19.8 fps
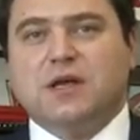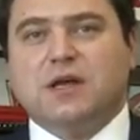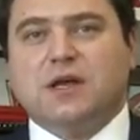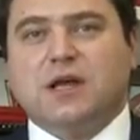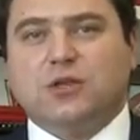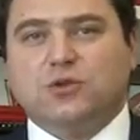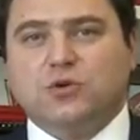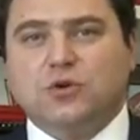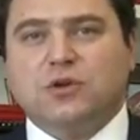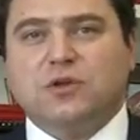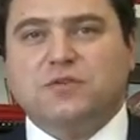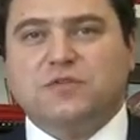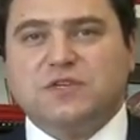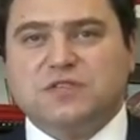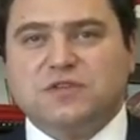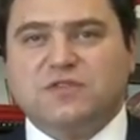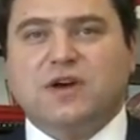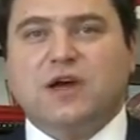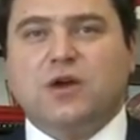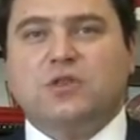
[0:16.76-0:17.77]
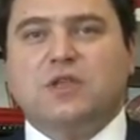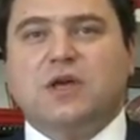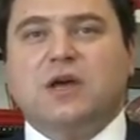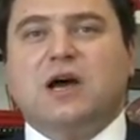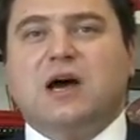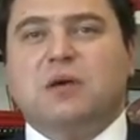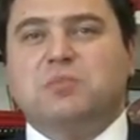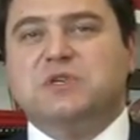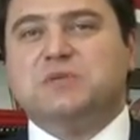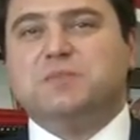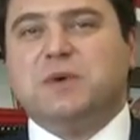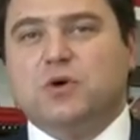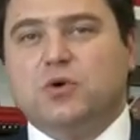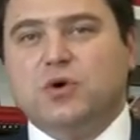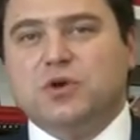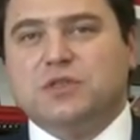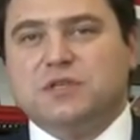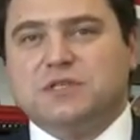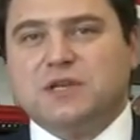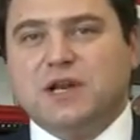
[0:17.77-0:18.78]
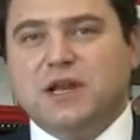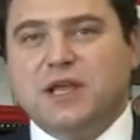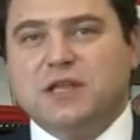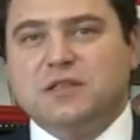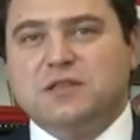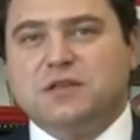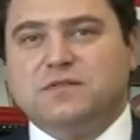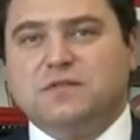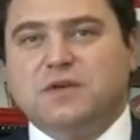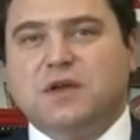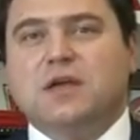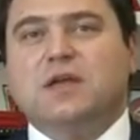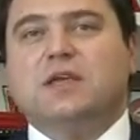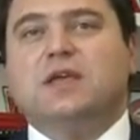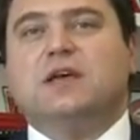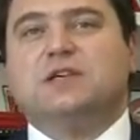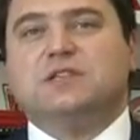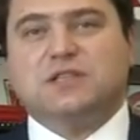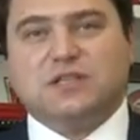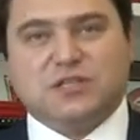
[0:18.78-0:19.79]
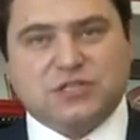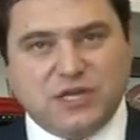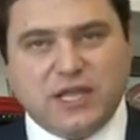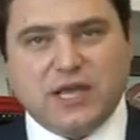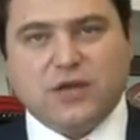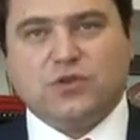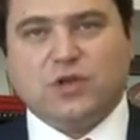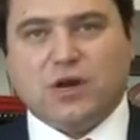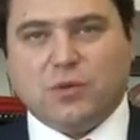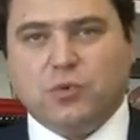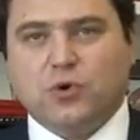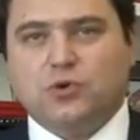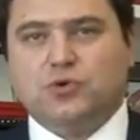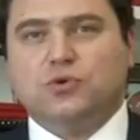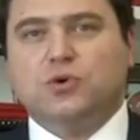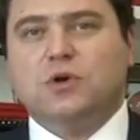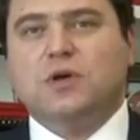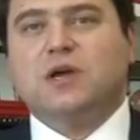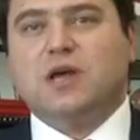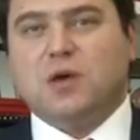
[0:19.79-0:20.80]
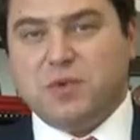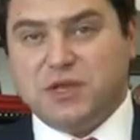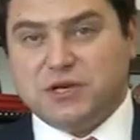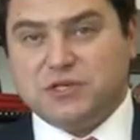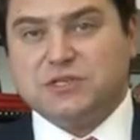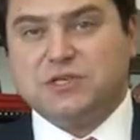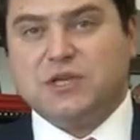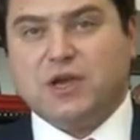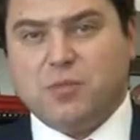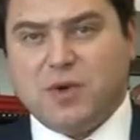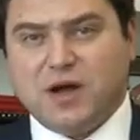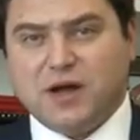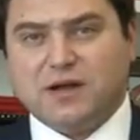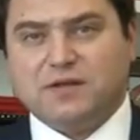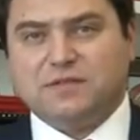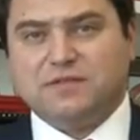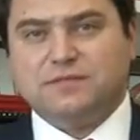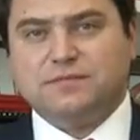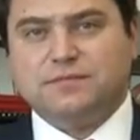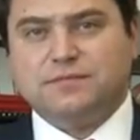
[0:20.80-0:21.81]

которые вызывают обеспокоенность клиентов и осложняют работу коммерческих банков.